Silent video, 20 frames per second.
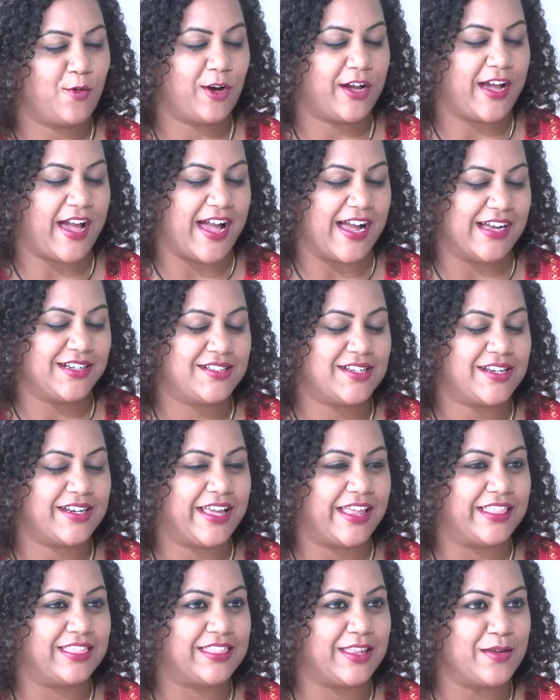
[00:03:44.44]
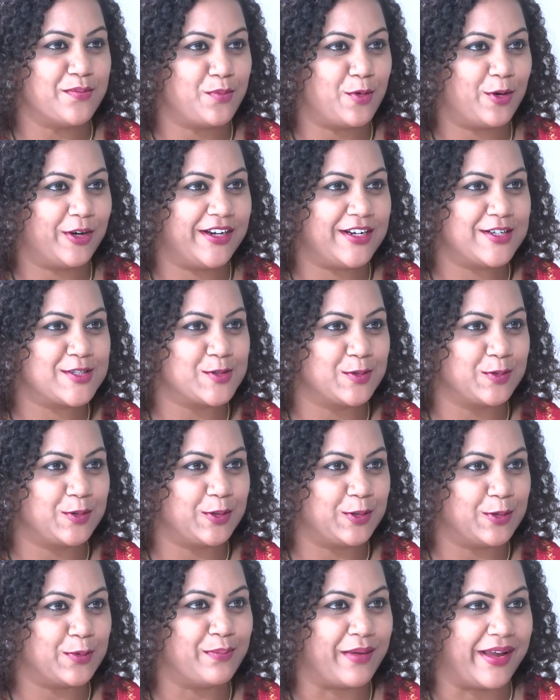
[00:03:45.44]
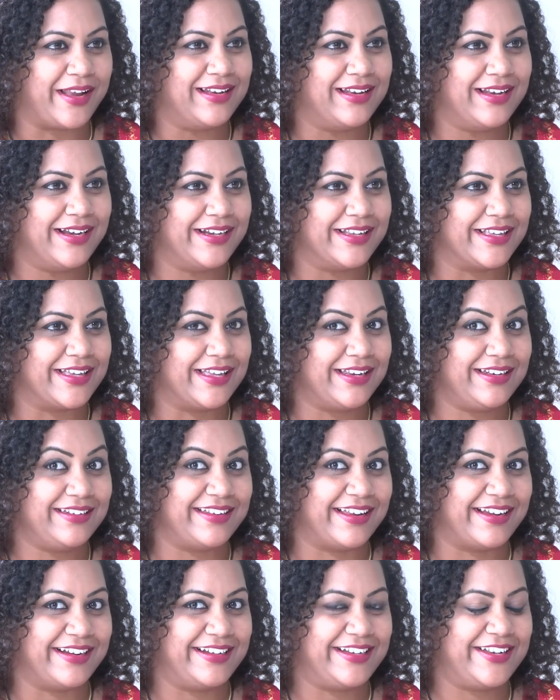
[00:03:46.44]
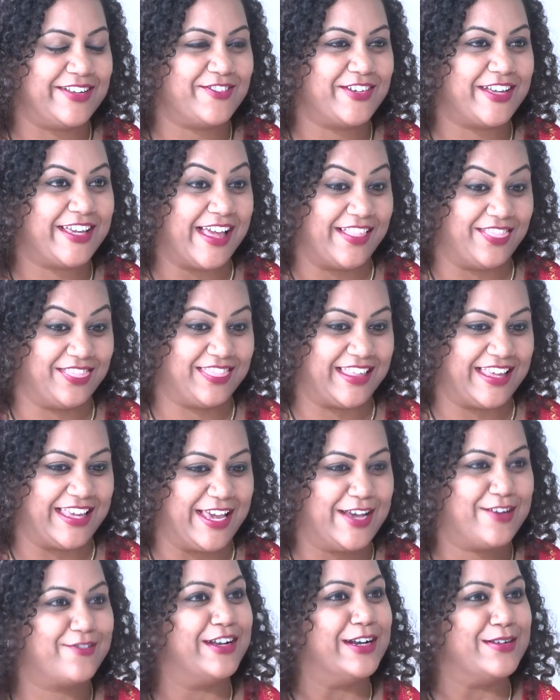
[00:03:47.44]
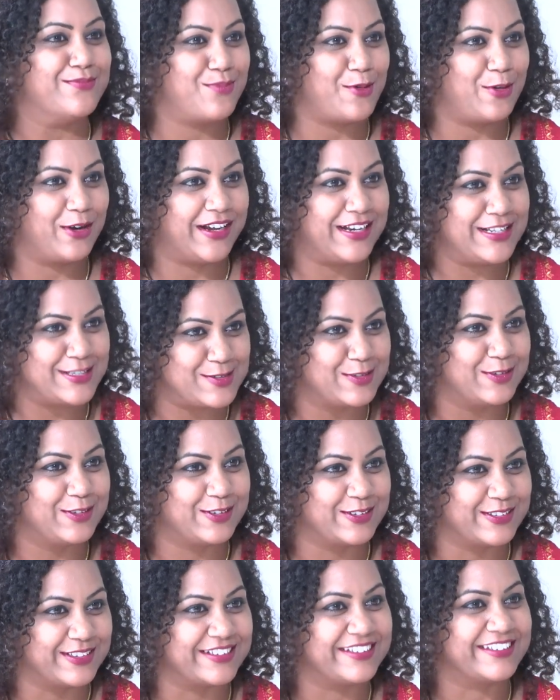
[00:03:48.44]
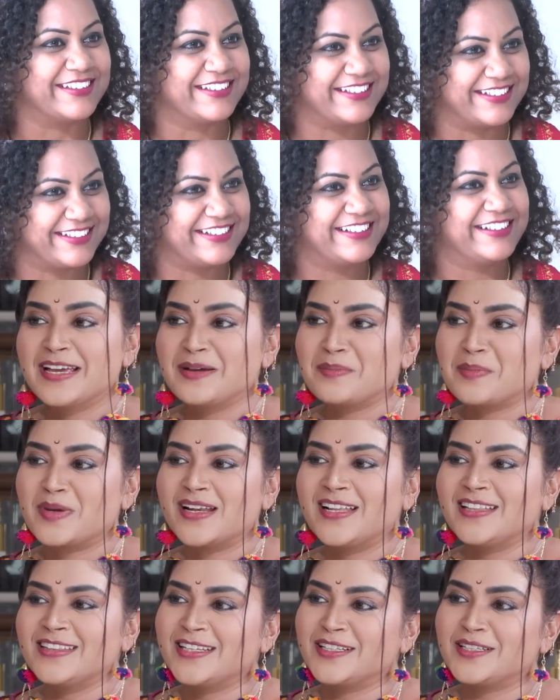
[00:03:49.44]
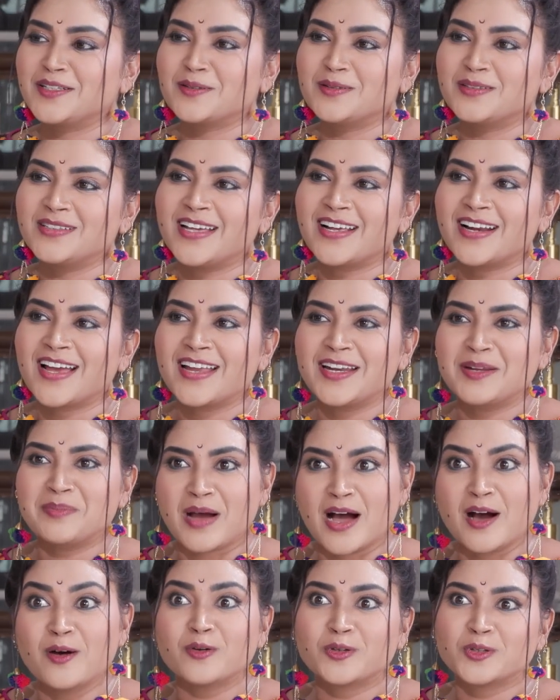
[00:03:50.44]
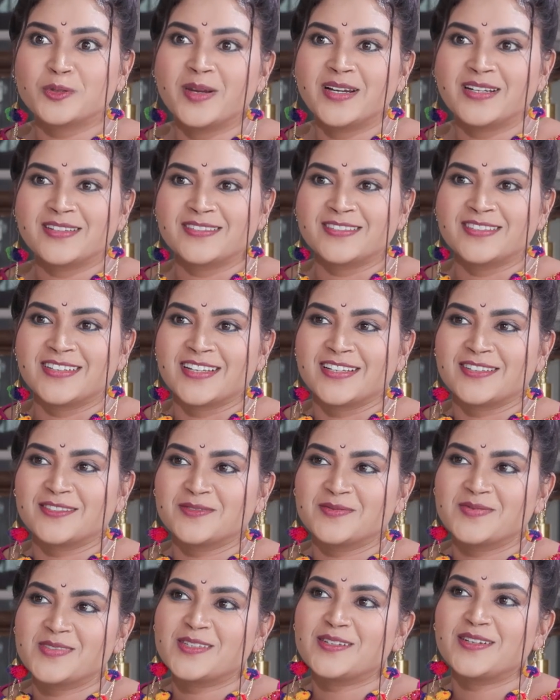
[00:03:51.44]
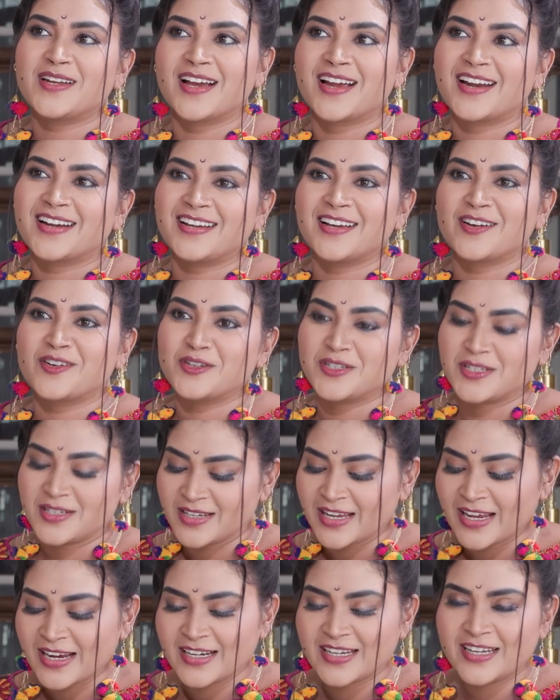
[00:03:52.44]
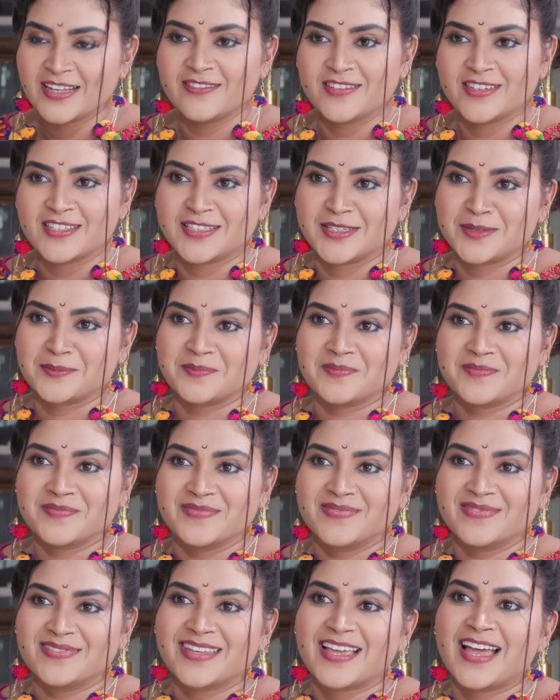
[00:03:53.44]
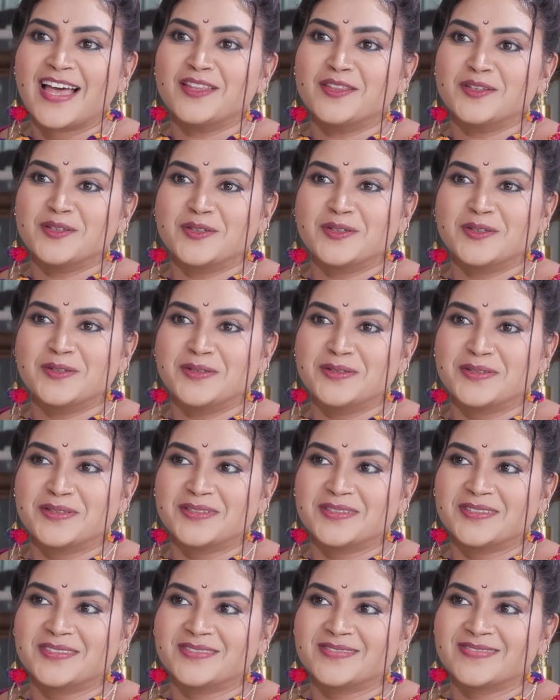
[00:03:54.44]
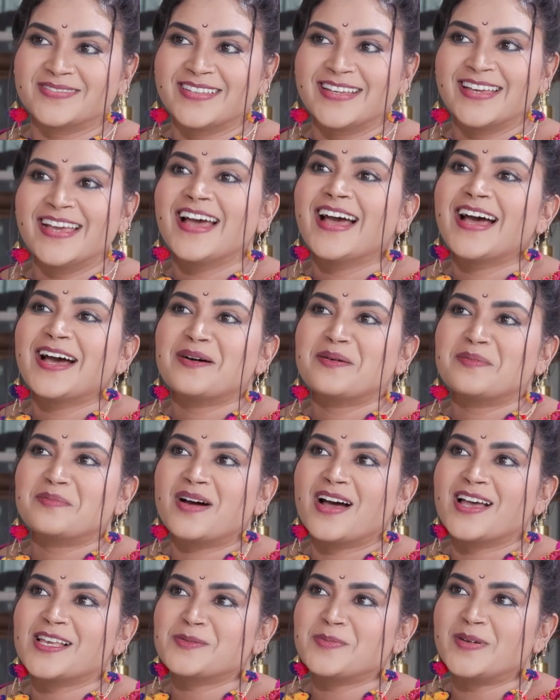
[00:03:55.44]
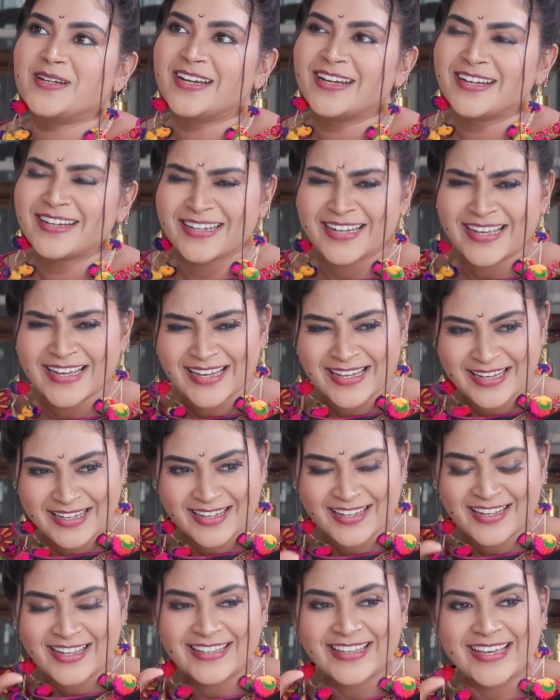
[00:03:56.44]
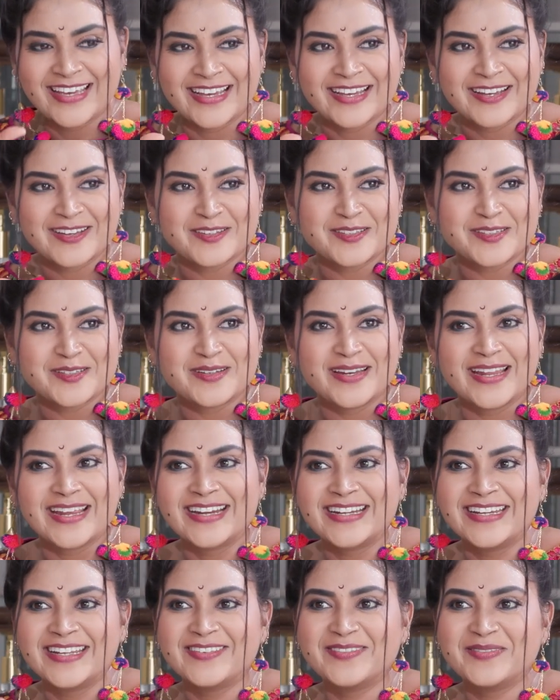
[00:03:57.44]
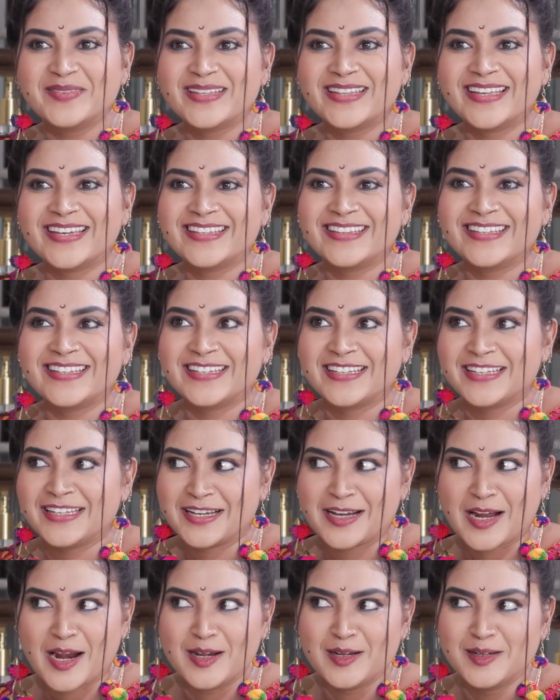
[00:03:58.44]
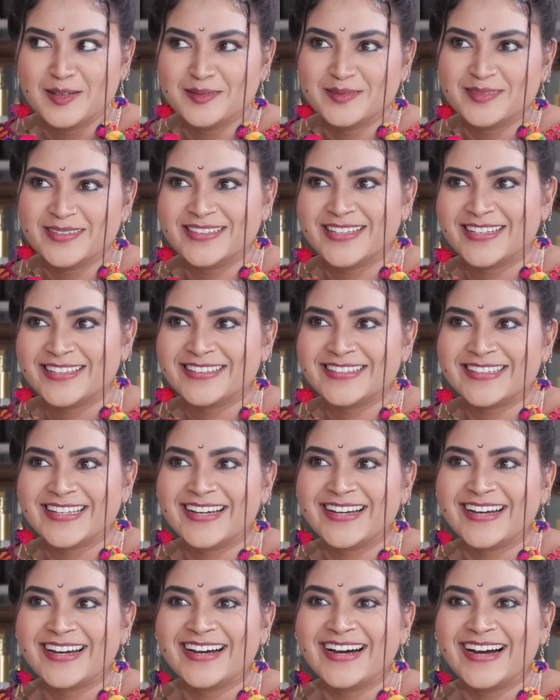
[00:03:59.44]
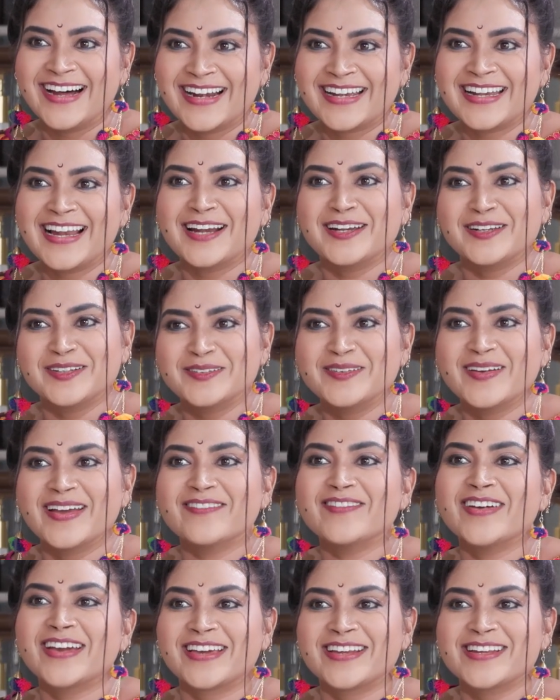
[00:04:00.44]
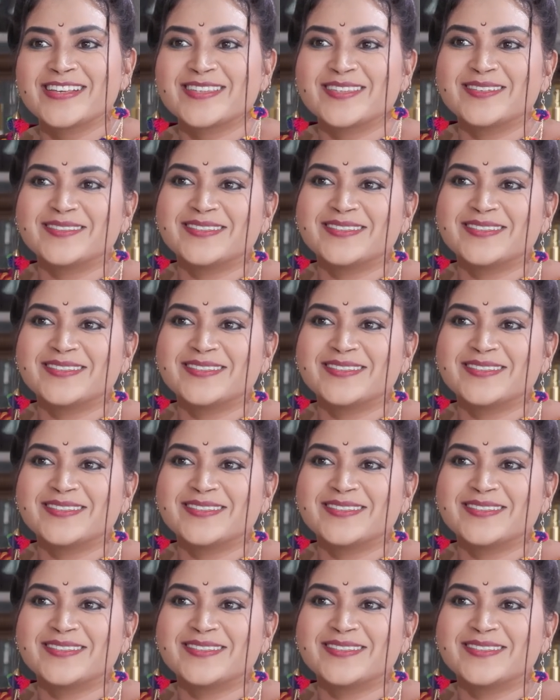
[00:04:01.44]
కొంచెం ఎంత ఇంపార్టెన్స్ ఉంటుందో మెయిన్ లీడ్కి నెగిటివ్కి అంత ఈక్వల్ ఇంపార్టెన్స్ ఎగ్జాక్ట్లీ మనల్ని తిట్టుకుంటారు కానీ బాగా గుర్తుపెట్టుకుంటారు సో నాకు అట్లా కొంచెం నెగిటివ్ ఇష్టం అందుకు మా హస్బెండ్ అంటే అదే కొంచెం నెగిటివ్ మీద ఇది నీ కళ్ళు ఇదంతా అట్లా అంటూ వెకరిస్తూ